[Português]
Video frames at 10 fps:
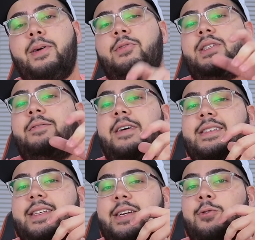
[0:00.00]
para você
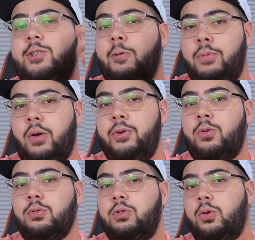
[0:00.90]
fazer o seu próprio
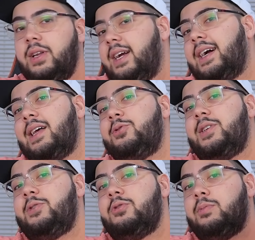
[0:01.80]
controle caso
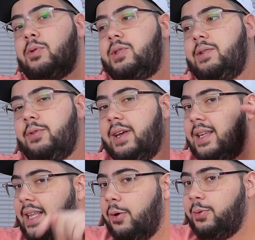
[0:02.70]
seja um dispositivo que
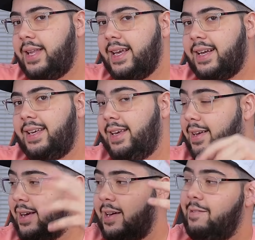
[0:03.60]
não tem
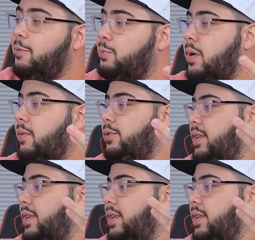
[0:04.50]
aqui. Vamos supor que